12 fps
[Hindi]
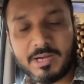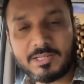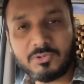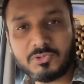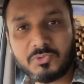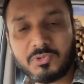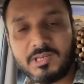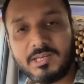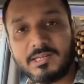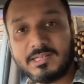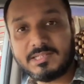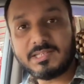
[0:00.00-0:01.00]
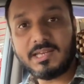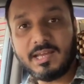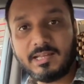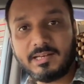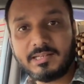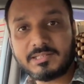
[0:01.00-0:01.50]
बात हो चुकी है नीचे ही
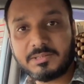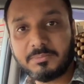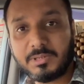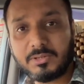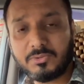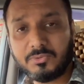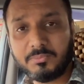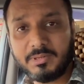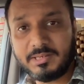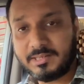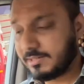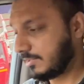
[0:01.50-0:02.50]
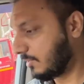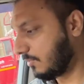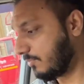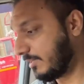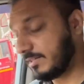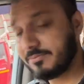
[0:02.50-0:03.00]
आ रहे कस्टमर तो मैं निकलता
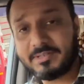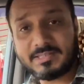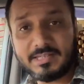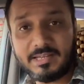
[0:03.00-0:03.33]
हूँ फटाफट से